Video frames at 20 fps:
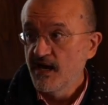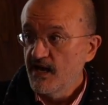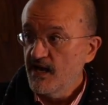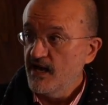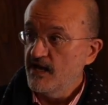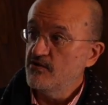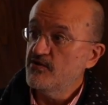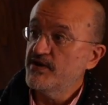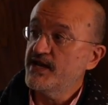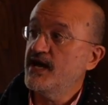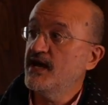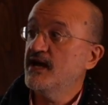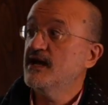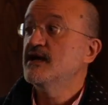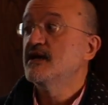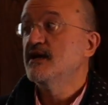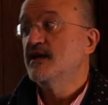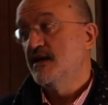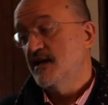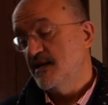Allora
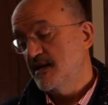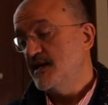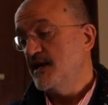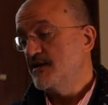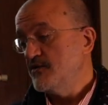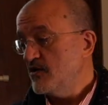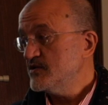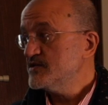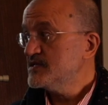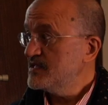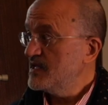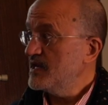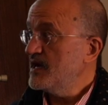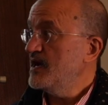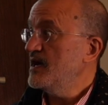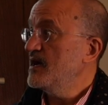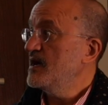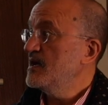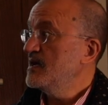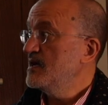
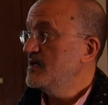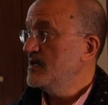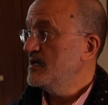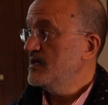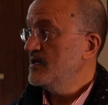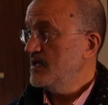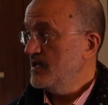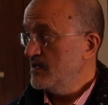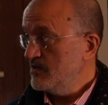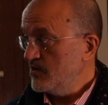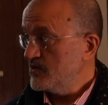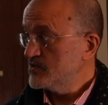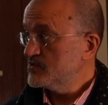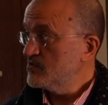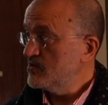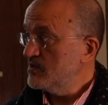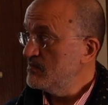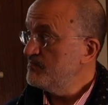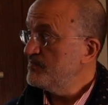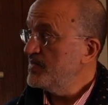nostra, il nostro
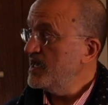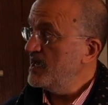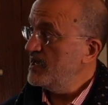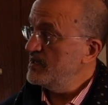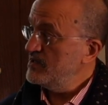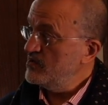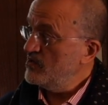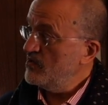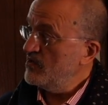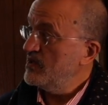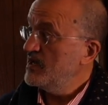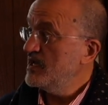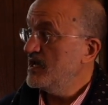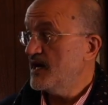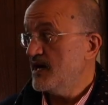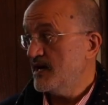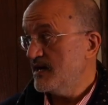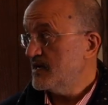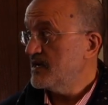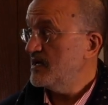impegno e
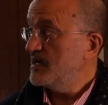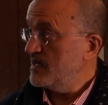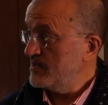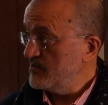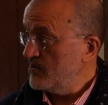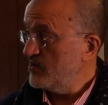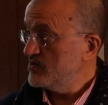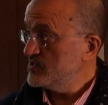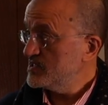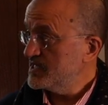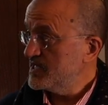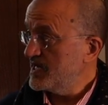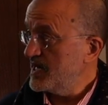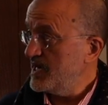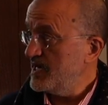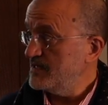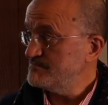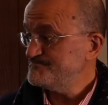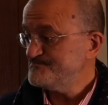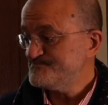anche
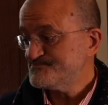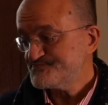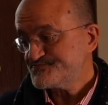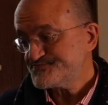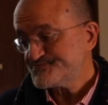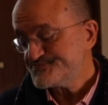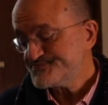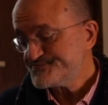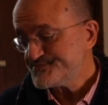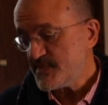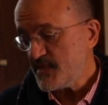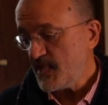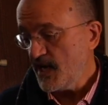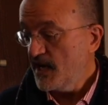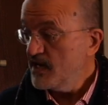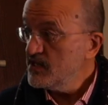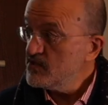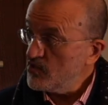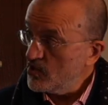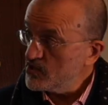nostra,
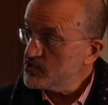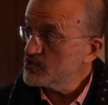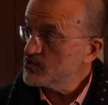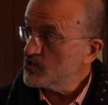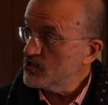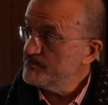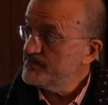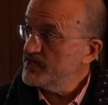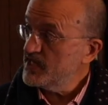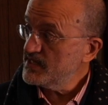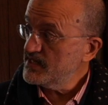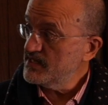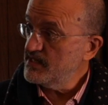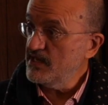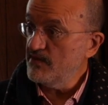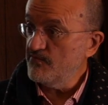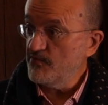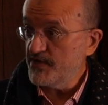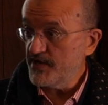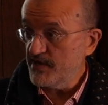il nostro
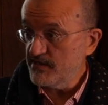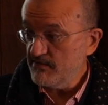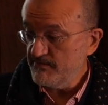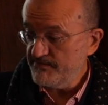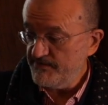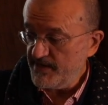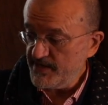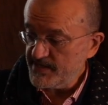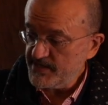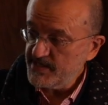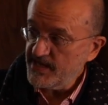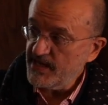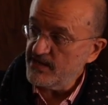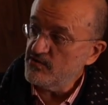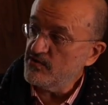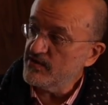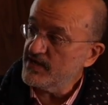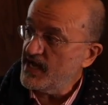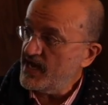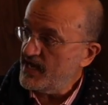obiettivo era di far
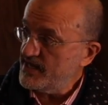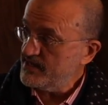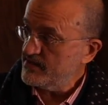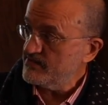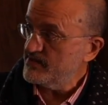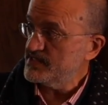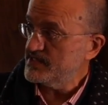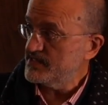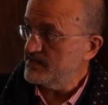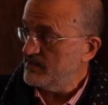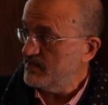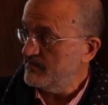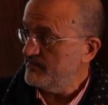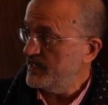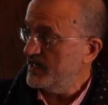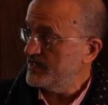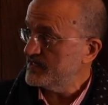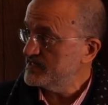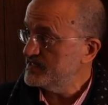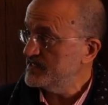dialogare questi
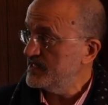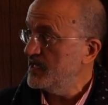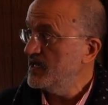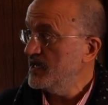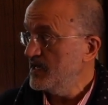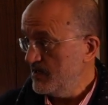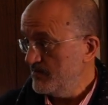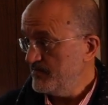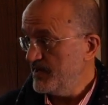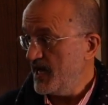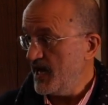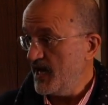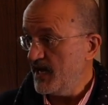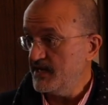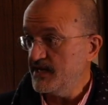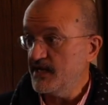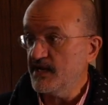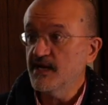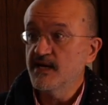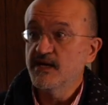diversi
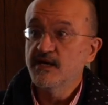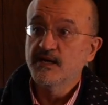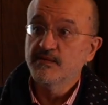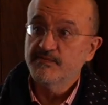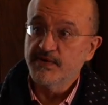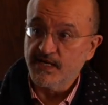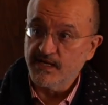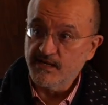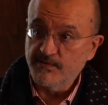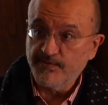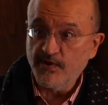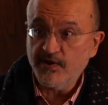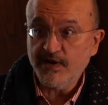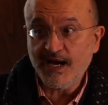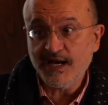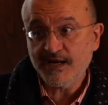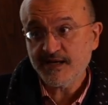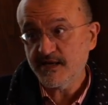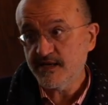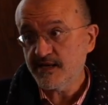piani, perché poi
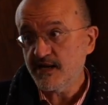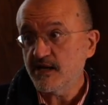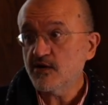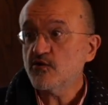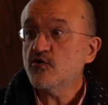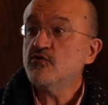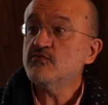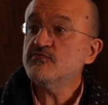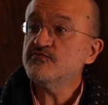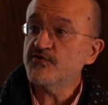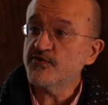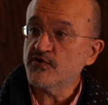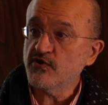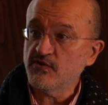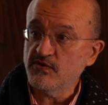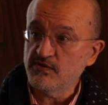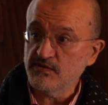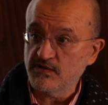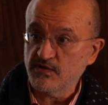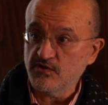anche dal
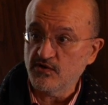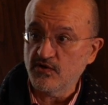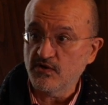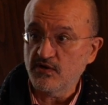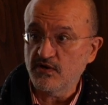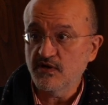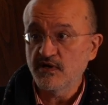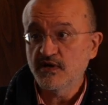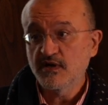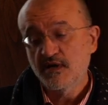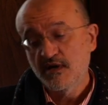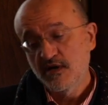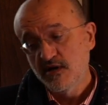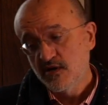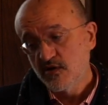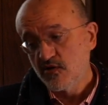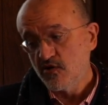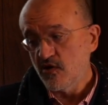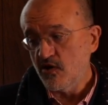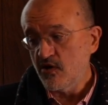confronto
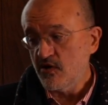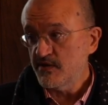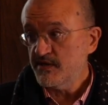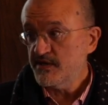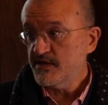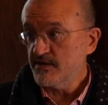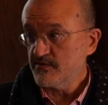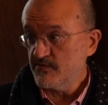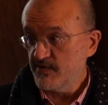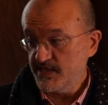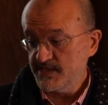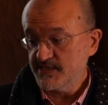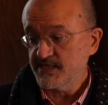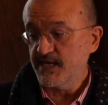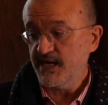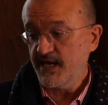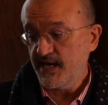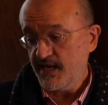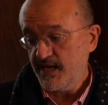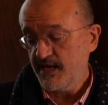con
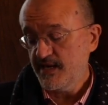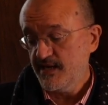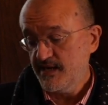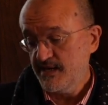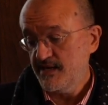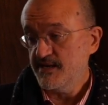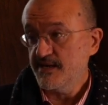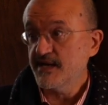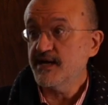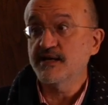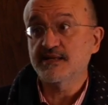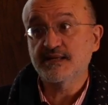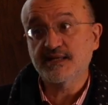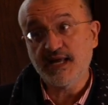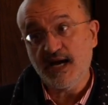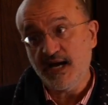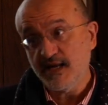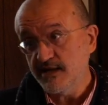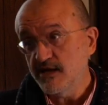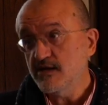queste eh,
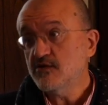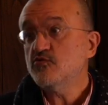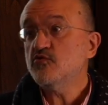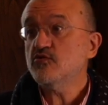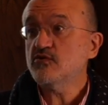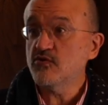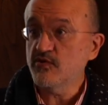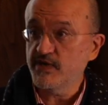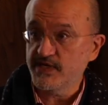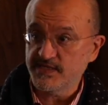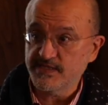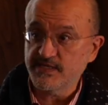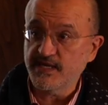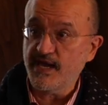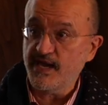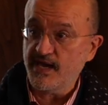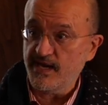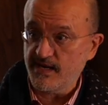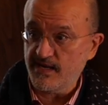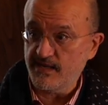realtà del tutto
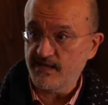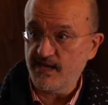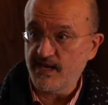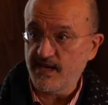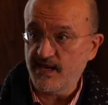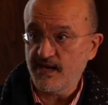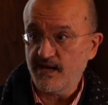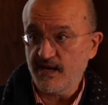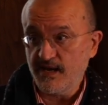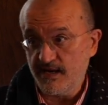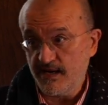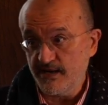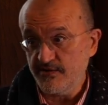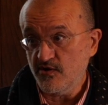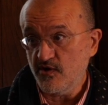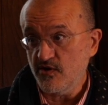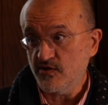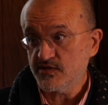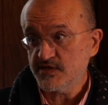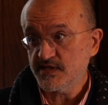esterne alla
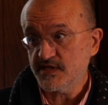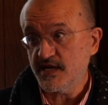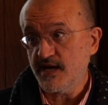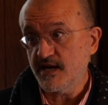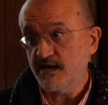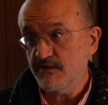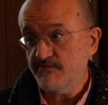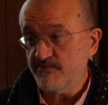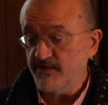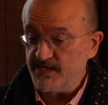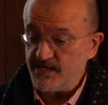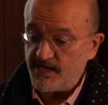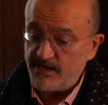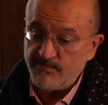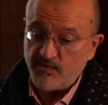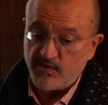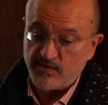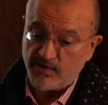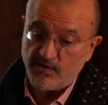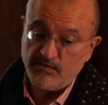nostra e
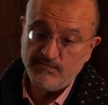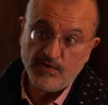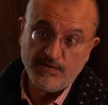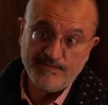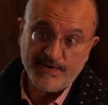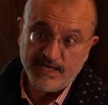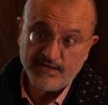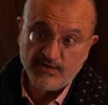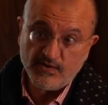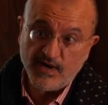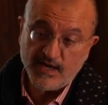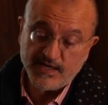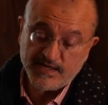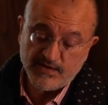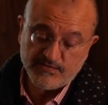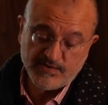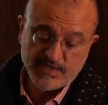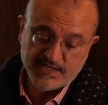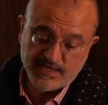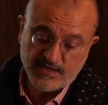vedremo tra un momento anche
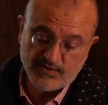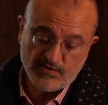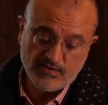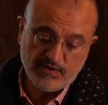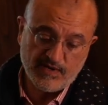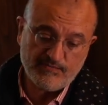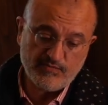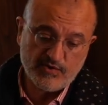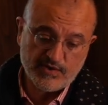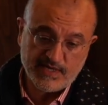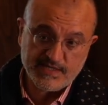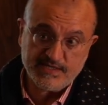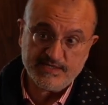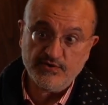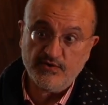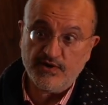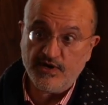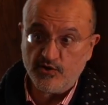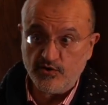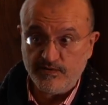questa
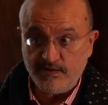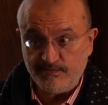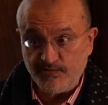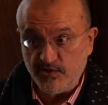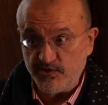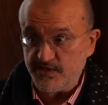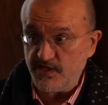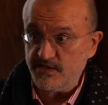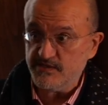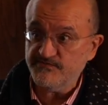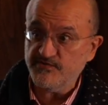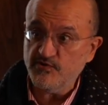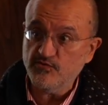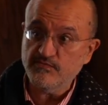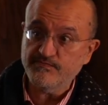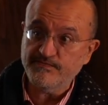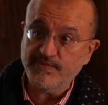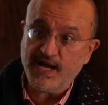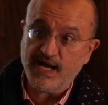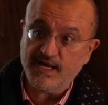collaborazione come poi si è
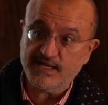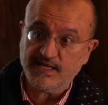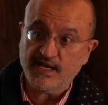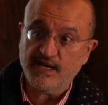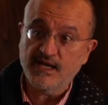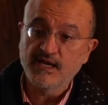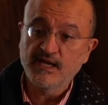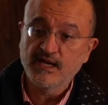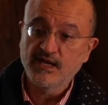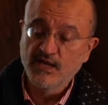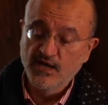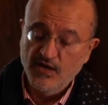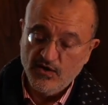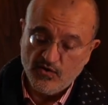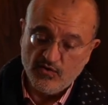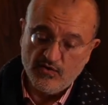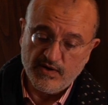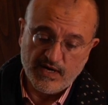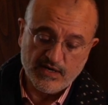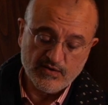sviluppata
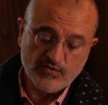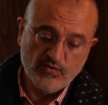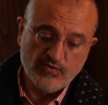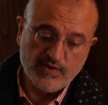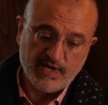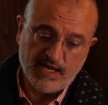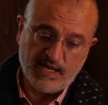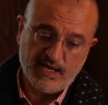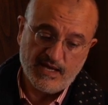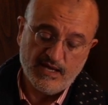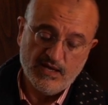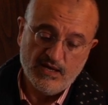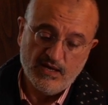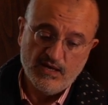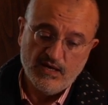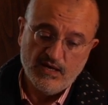con alcune